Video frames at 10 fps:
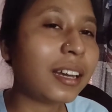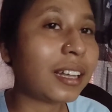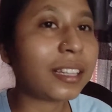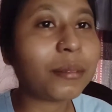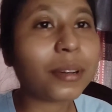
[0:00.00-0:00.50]

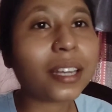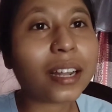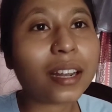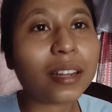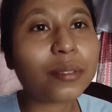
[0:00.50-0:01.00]
রাতে আমাকে
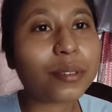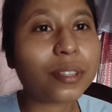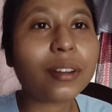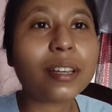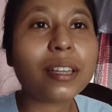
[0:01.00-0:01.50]
রান্না
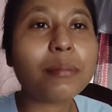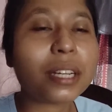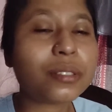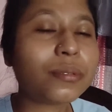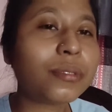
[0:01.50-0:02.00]
করতে হয়নি
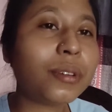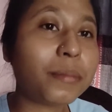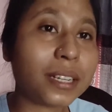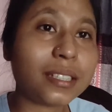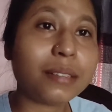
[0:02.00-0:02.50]
বাসনগুলো
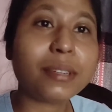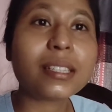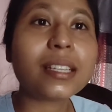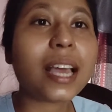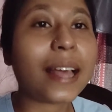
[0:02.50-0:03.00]
মাঝে
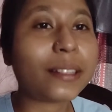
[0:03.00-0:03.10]
মাঝে